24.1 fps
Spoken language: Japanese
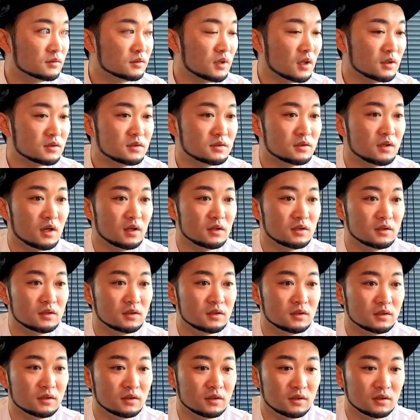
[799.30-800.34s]
さすが
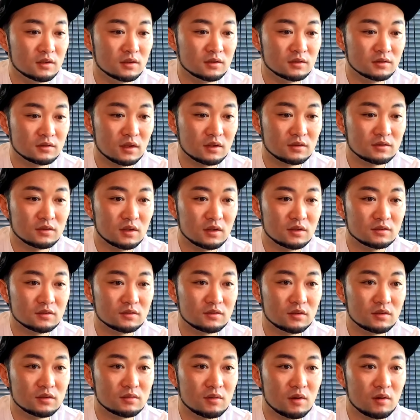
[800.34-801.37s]
にそ
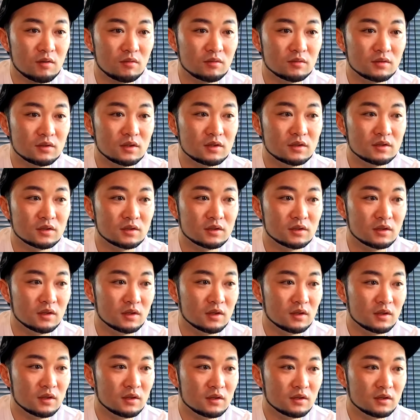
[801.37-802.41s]
れは本人に
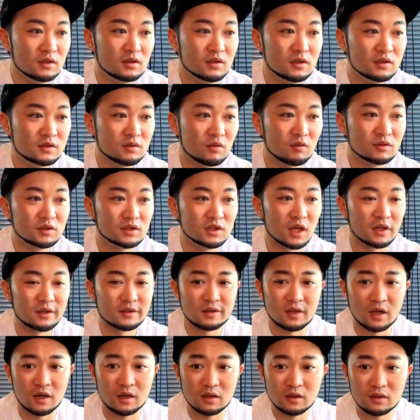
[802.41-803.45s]
言いそうになっ
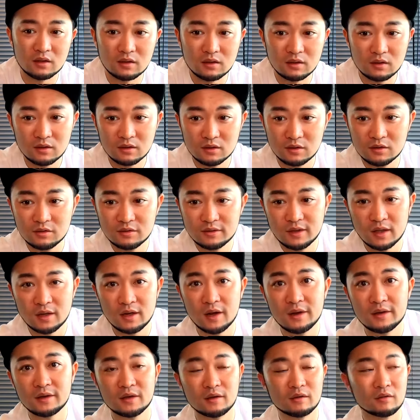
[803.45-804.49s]
た。言って
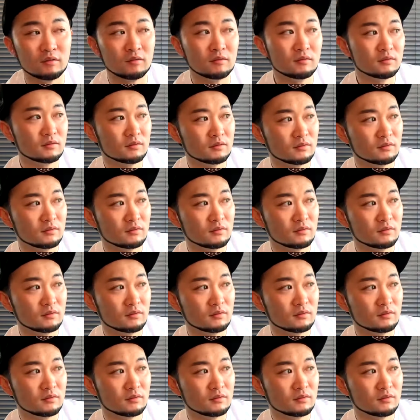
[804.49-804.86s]
ないけど。